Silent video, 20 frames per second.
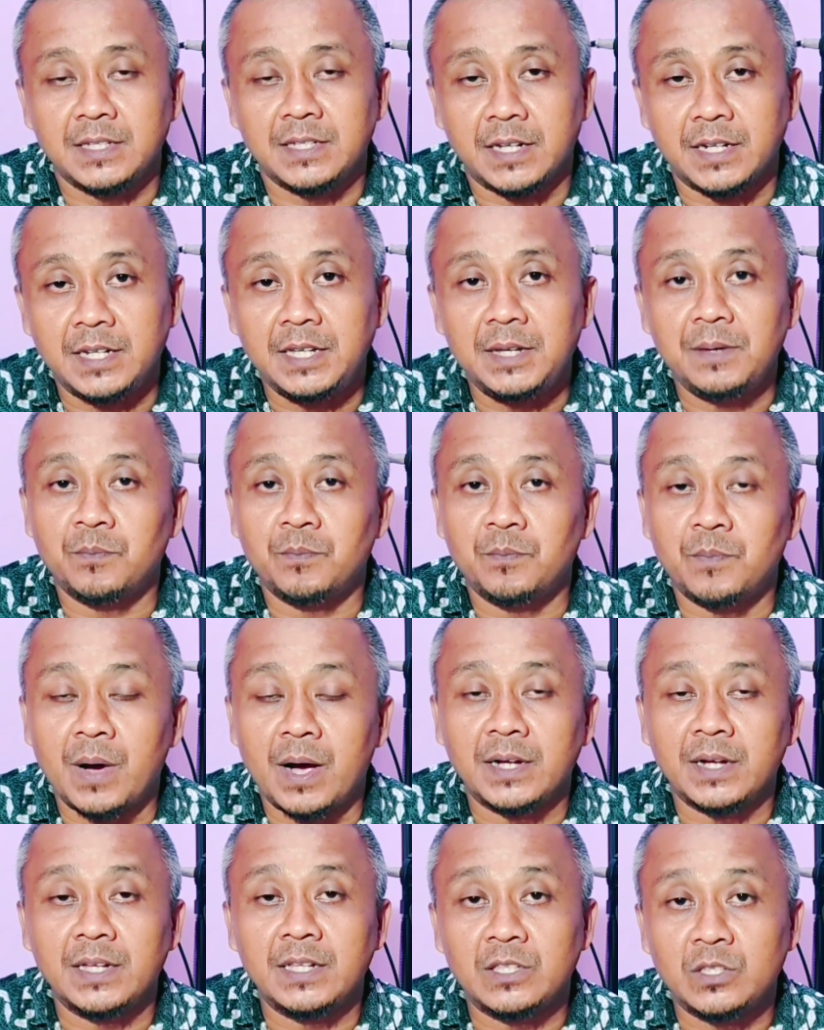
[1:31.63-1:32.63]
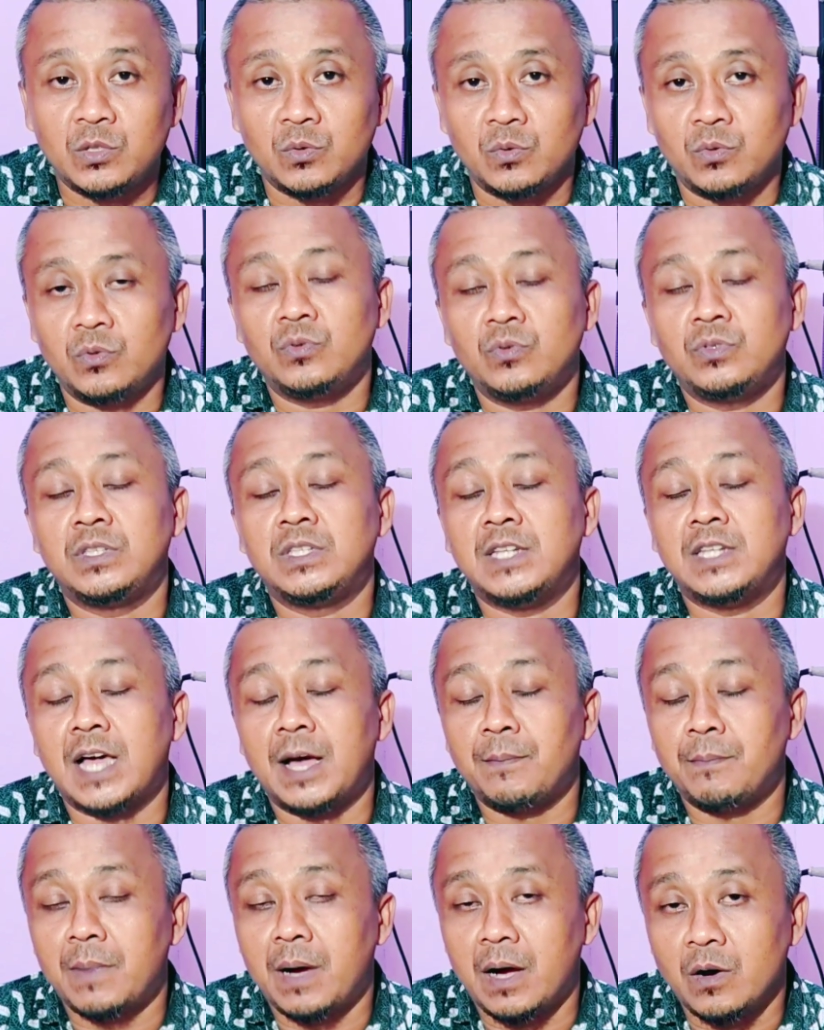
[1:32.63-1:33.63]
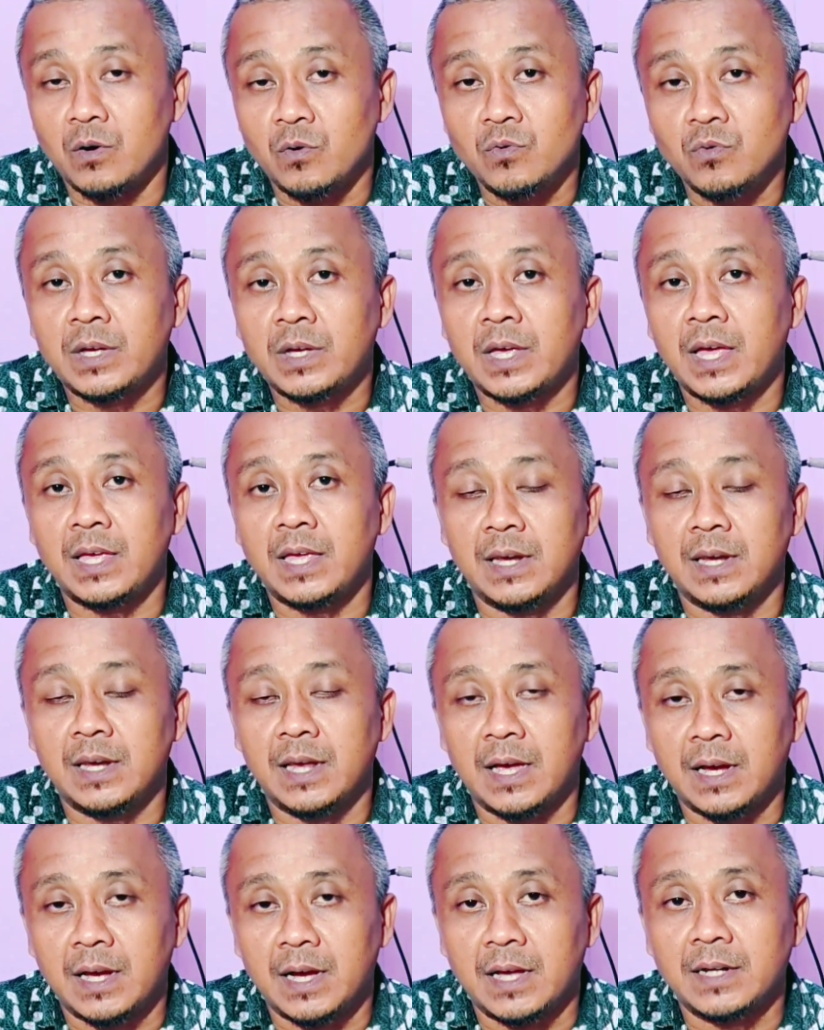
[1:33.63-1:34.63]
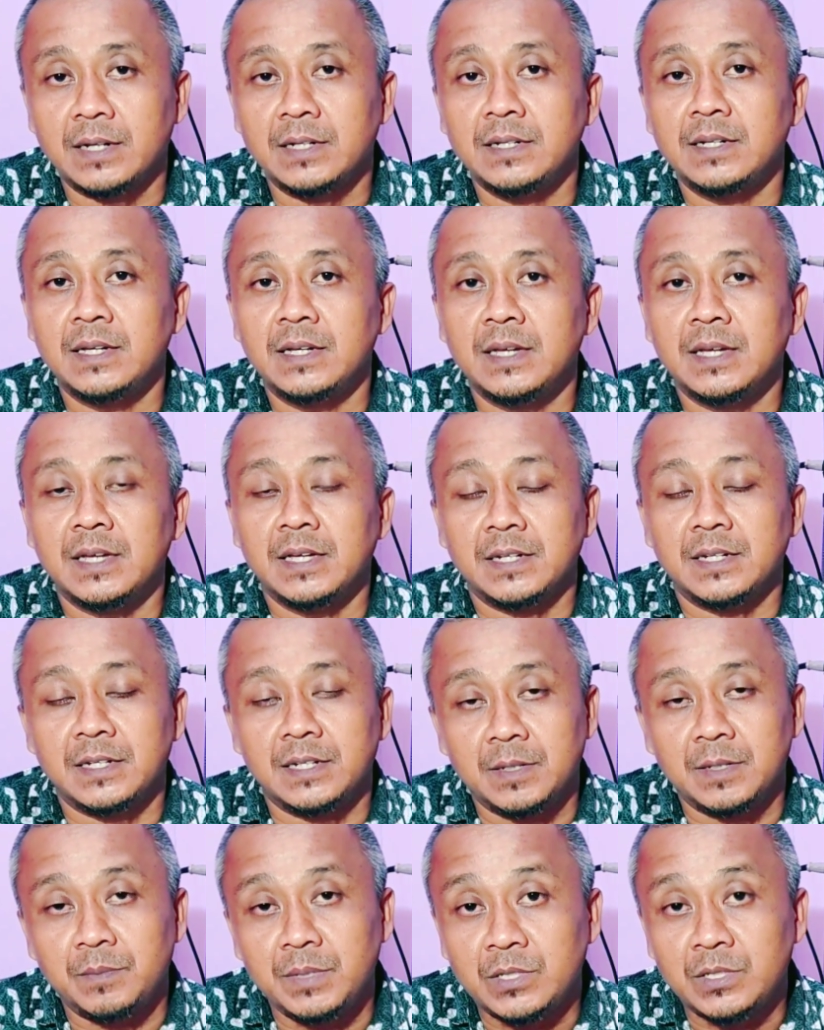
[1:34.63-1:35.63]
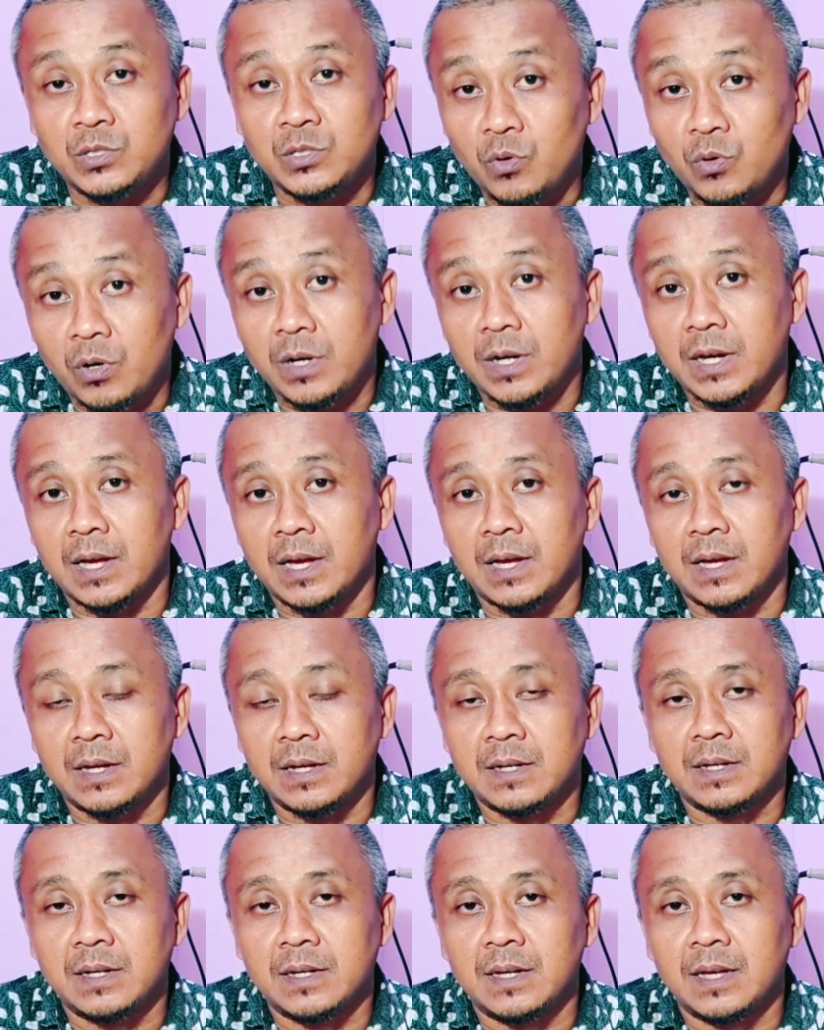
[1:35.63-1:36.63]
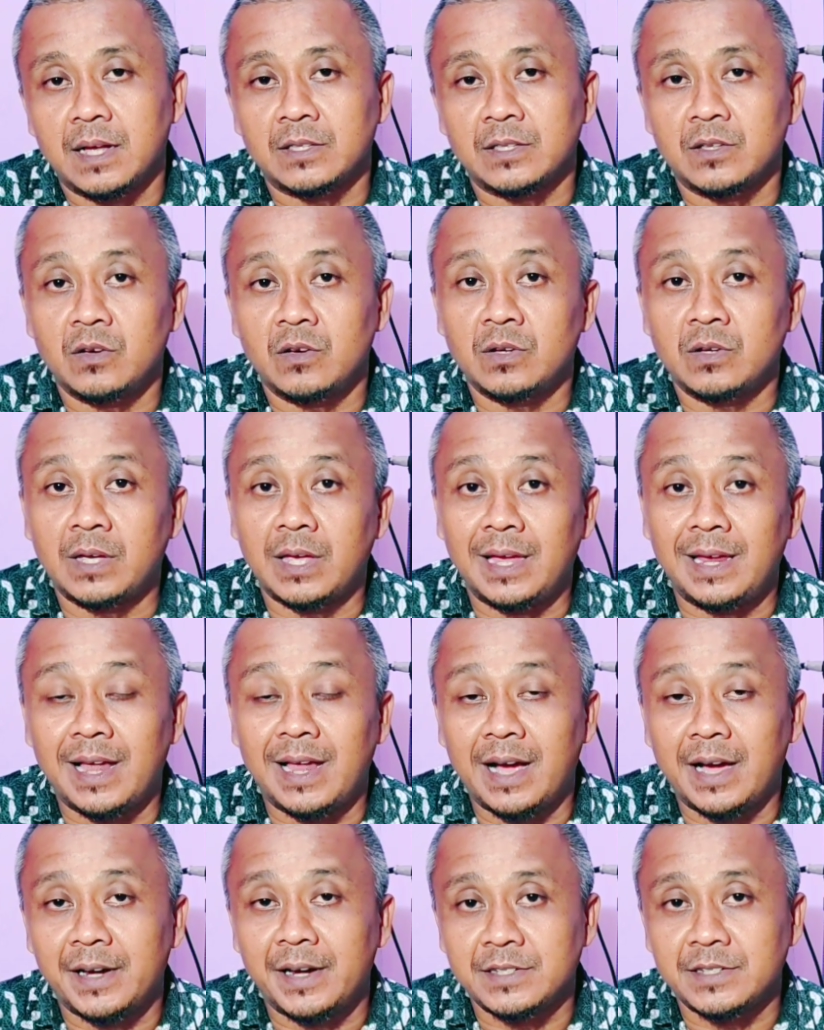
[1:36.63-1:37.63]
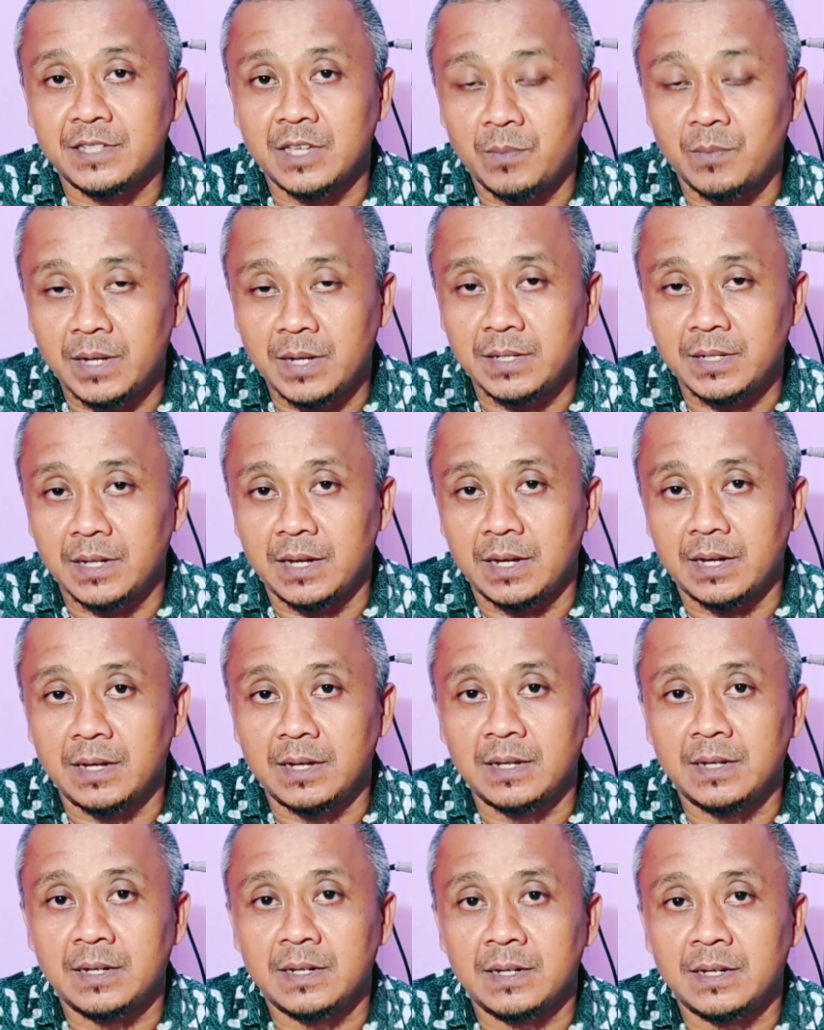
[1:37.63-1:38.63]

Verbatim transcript: jadi bank itu tidak mau kehilangan debiturnya atau kehilangan nasabahnya.